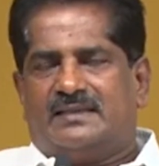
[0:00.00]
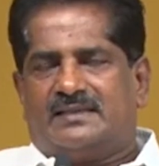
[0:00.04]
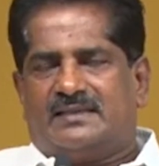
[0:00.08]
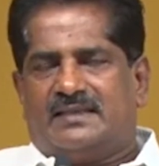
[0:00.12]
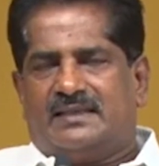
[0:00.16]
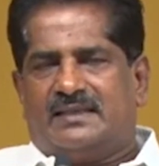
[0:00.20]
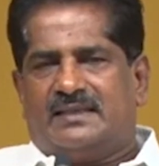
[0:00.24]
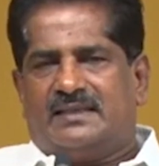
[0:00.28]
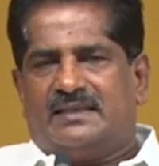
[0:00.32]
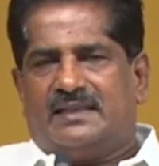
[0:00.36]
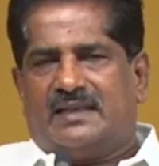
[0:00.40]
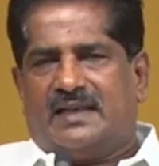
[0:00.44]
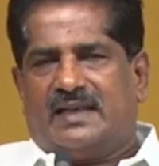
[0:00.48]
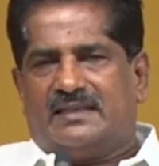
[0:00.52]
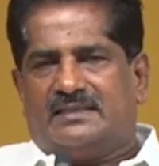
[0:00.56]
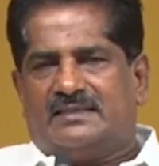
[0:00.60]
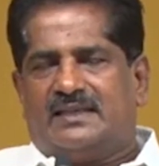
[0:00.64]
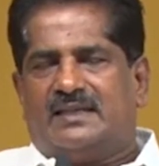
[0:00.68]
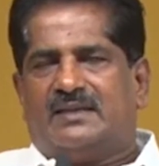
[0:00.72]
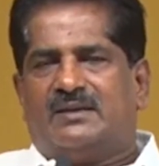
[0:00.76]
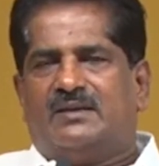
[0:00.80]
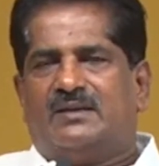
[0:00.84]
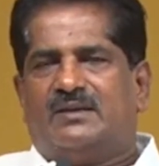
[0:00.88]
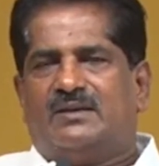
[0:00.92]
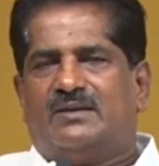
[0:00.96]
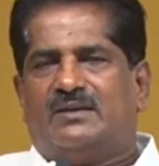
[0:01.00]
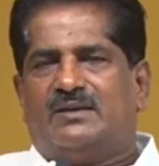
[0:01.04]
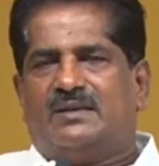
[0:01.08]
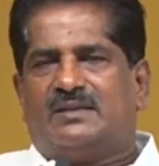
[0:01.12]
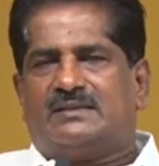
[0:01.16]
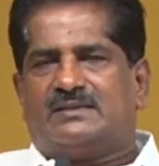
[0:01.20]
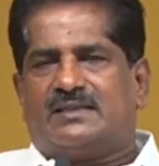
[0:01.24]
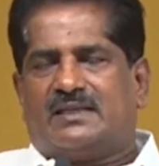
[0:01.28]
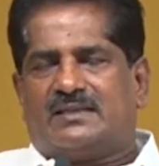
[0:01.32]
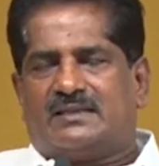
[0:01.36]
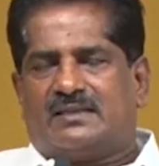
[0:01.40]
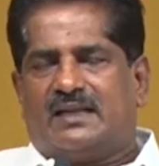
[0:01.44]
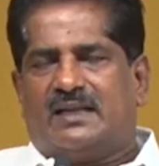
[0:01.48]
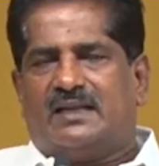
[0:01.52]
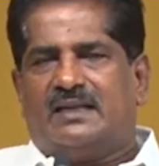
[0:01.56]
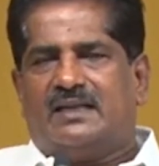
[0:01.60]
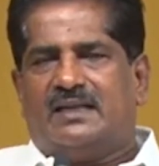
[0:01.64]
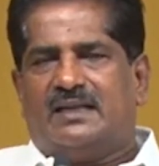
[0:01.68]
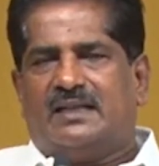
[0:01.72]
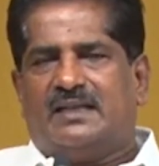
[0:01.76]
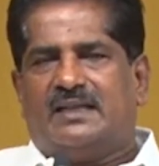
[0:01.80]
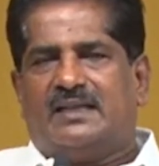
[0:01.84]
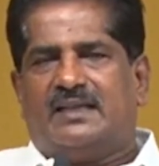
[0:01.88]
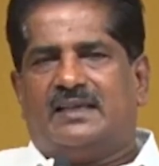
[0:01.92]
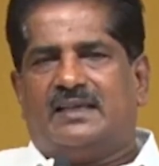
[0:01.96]
ఈ ఈ రాజ్యాంగంలో ఉన్న
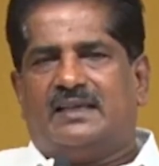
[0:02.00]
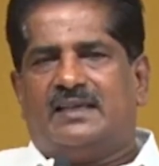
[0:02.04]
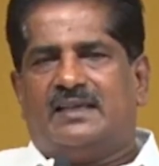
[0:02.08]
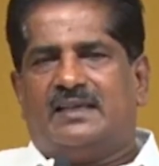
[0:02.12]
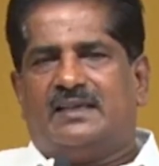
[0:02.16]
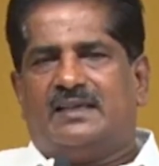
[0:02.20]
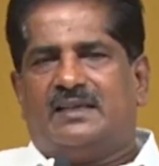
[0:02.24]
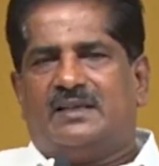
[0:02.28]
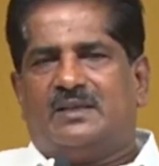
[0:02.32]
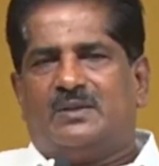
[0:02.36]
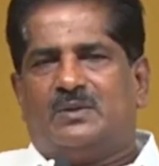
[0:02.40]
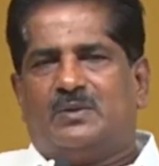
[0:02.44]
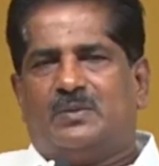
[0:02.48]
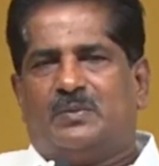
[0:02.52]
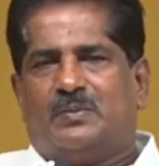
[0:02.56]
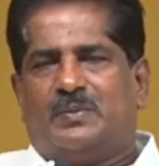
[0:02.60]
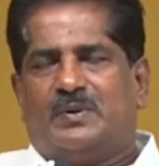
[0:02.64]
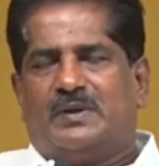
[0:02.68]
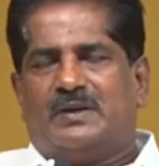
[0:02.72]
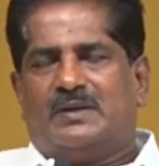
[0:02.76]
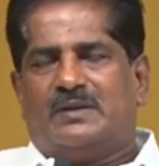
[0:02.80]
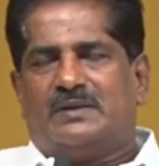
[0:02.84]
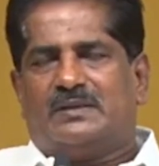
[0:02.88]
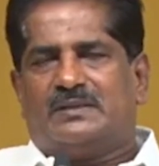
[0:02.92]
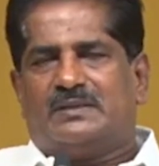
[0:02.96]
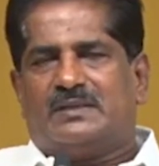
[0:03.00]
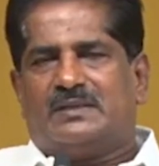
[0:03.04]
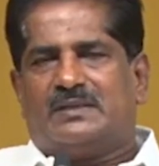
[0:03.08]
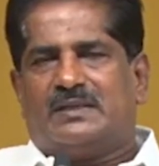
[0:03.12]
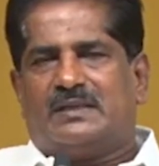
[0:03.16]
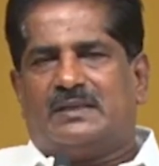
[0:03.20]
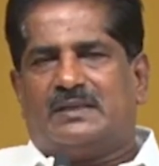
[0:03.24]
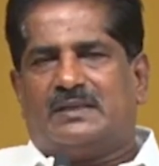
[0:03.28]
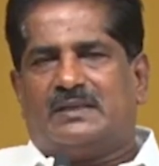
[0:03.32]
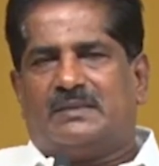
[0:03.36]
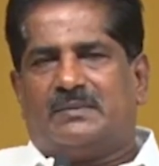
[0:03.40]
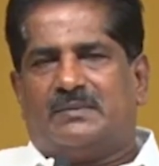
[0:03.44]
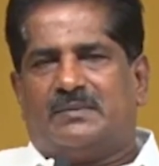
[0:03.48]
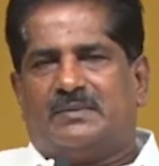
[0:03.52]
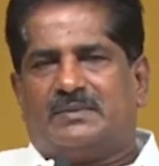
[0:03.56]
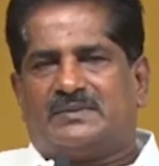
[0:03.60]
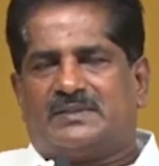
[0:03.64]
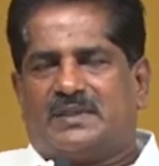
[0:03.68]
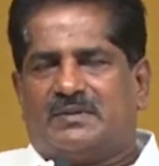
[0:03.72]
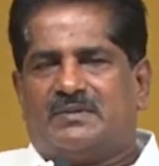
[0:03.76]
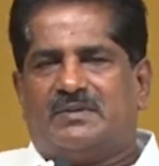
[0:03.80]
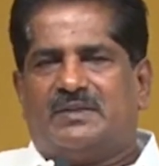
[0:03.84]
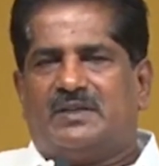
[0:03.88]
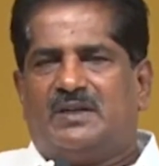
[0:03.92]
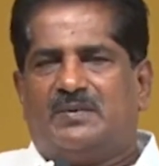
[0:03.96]
చట్టాలని నువ్వు
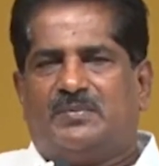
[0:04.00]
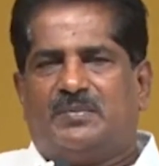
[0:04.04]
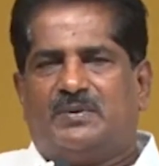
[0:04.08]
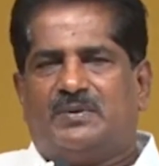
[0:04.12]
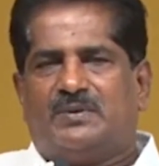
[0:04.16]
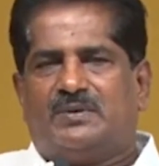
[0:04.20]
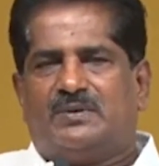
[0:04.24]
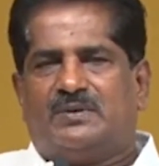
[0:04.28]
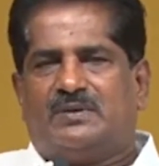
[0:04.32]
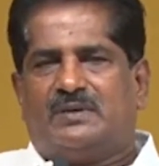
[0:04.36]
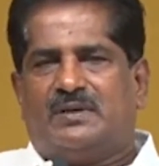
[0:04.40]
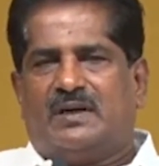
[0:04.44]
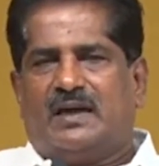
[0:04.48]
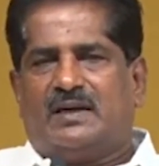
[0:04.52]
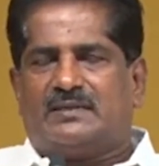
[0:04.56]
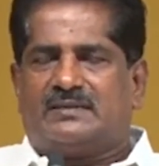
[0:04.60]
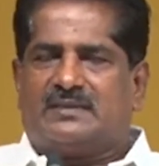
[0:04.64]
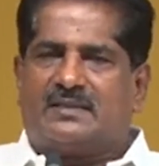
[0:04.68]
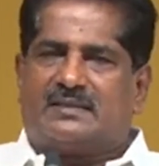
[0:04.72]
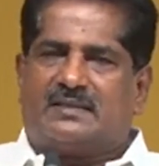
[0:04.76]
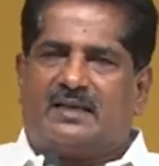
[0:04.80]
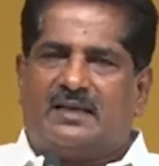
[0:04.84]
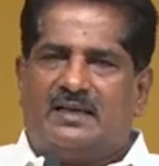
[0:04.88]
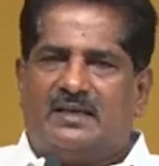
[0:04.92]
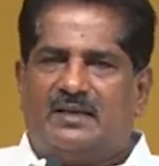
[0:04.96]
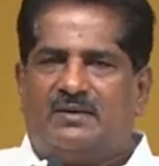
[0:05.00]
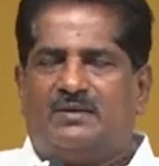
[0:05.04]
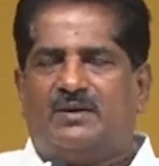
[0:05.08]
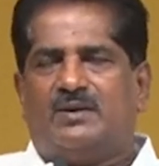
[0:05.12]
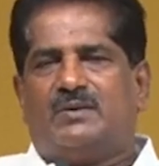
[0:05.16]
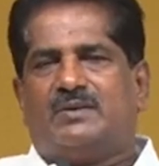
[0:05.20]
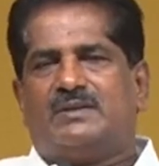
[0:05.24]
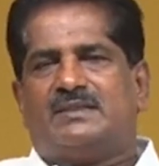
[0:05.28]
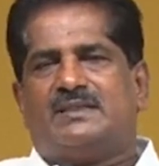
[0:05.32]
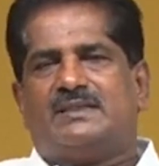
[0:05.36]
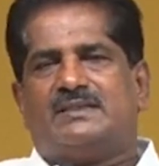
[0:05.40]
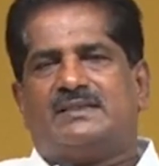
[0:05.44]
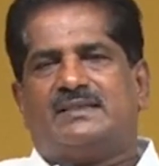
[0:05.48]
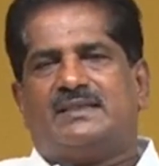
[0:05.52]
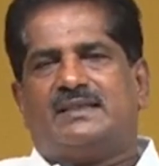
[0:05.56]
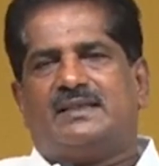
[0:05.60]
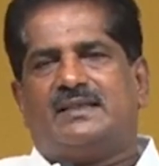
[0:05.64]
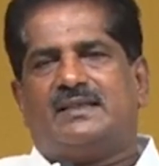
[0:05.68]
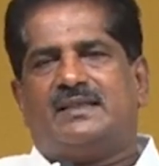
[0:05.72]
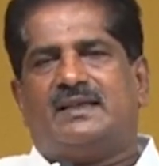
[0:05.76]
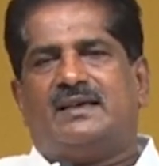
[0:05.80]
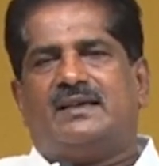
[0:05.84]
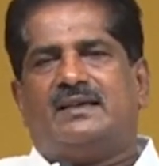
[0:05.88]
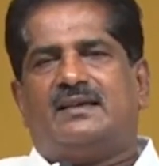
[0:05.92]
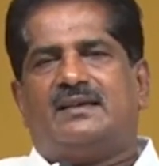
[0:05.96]
చదివినప్పుడు ఆ చట్టాలు నీకు కూడా వర్తిస్తాయి
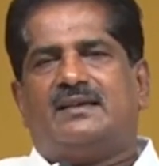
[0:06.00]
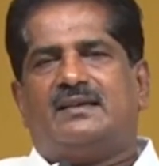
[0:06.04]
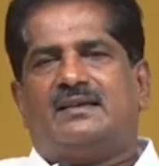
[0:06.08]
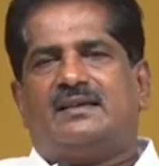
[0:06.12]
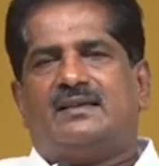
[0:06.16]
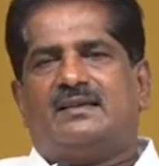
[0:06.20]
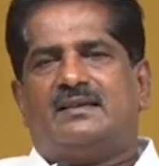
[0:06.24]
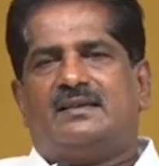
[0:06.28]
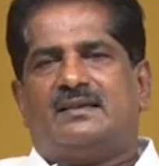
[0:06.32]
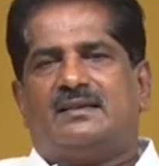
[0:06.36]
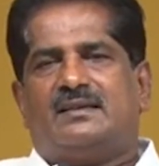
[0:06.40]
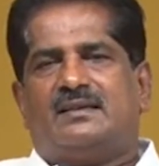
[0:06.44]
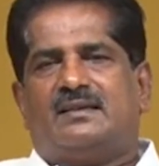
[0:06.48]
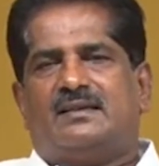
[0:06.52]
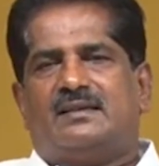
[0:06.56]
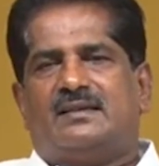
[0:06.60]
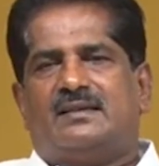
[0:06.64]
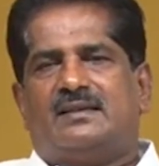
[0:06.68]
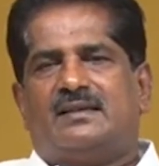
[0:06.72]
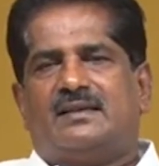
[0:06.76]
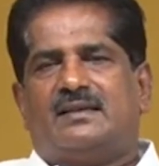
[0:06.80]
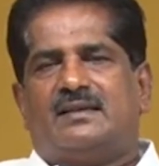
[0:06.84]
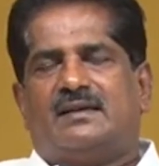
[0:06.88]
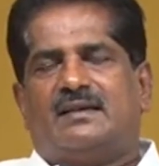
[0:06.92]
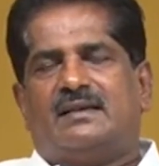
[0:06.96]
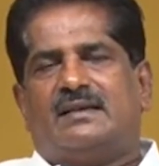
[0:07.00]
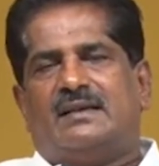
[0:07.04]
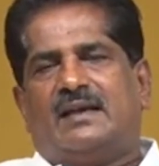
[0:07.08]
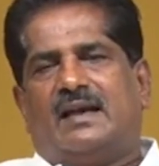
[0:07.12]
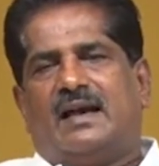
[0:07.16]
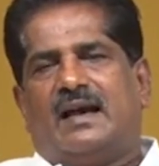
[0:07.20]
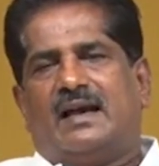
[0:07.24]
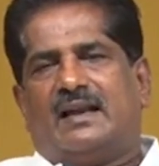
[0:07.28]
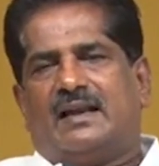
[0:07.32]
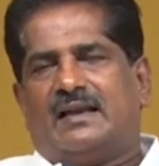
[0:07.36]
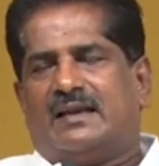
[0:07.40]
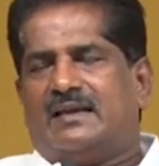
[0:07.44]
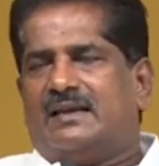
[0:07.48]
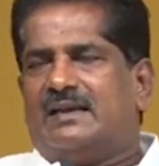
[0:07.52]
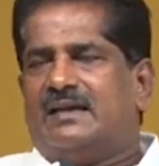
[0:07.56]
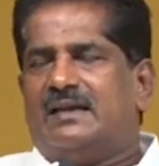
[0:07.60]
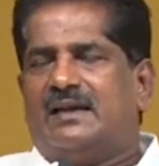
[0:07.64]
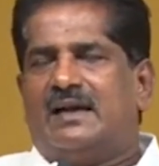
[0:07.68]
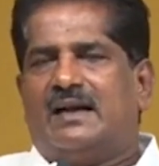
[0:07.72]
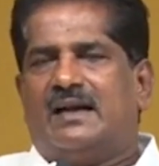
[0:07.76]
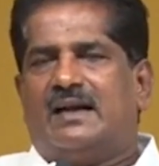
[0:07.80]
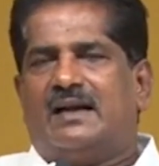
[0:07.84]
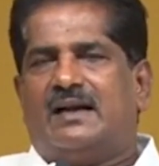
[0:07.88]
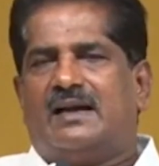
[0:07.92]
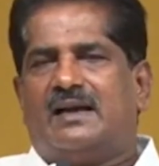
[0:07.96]
కదా అంటే ఆ
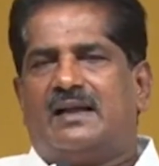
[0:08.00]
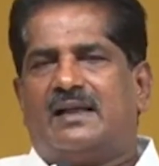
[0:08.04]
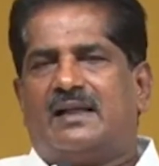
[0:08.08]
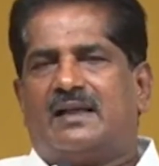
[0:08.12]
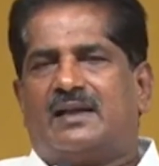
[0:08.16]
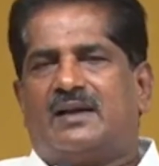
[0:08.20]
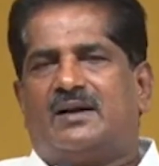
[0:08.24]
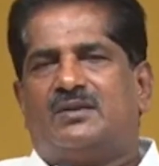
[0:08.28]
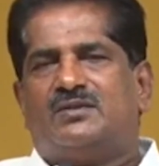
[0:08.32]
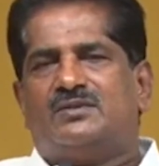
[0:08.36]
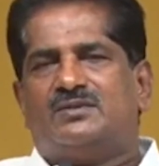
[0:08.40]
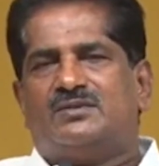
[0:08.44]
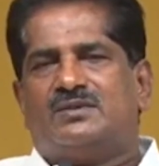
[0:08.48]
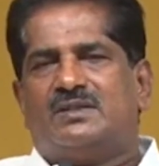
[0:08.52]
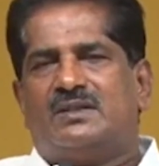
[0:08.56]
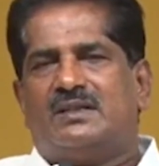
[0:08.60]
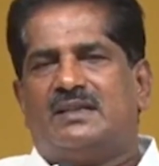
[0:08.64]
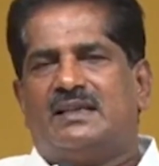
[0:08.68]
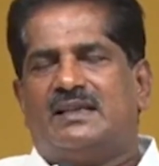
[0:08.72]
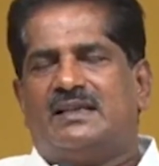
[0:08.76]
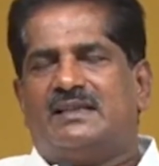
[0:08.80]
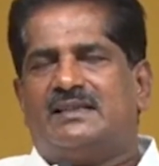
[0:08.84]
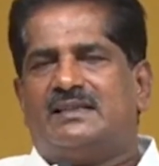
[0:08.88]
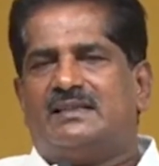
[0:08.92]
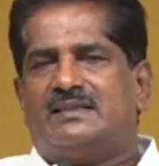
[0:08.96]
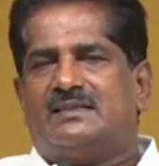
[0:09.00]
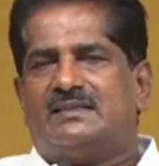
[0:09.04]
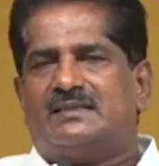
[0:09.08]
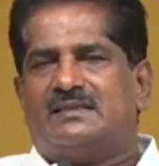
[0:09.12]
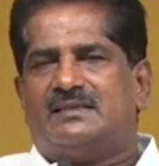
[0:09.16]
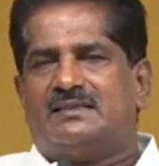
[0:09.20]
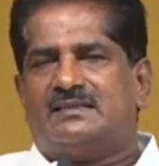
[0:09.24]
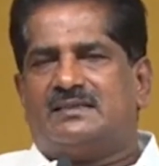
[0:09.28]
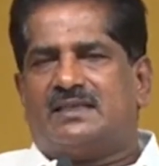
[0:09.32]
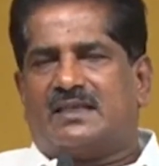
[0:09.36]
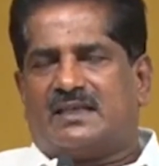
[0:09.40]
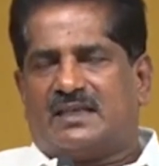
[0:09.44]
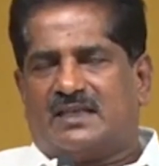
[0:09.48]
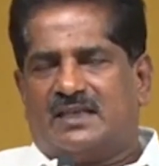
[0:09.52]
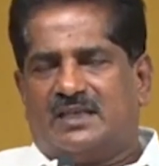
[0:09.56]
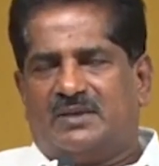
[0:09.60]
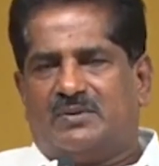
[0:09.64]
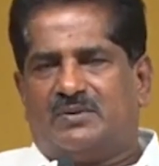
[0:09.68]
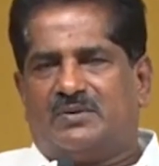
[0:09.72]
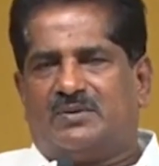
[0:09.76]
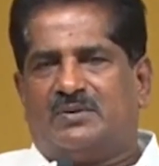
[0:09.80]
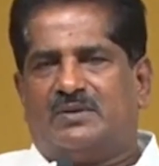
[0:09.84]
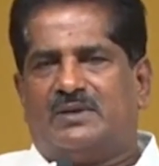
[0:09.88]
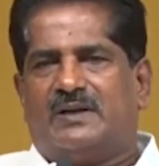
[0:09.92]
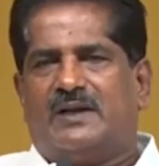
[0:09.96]
రకంగా కౌన్సిల్ని
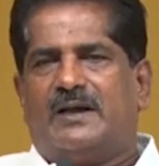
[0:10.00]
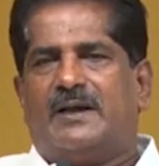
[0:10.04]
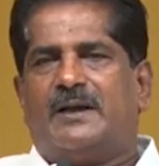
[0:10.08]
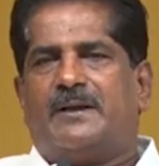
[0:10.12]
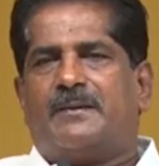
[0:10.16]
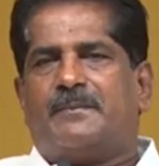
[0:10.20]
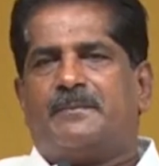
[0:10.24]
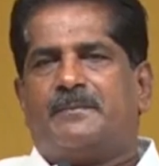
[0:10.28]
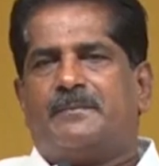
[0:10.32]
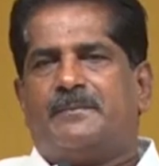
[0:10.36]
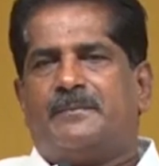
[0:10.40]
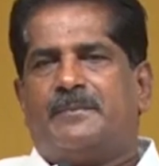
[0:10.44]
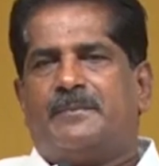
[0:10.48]
జరగనివ్వకుండా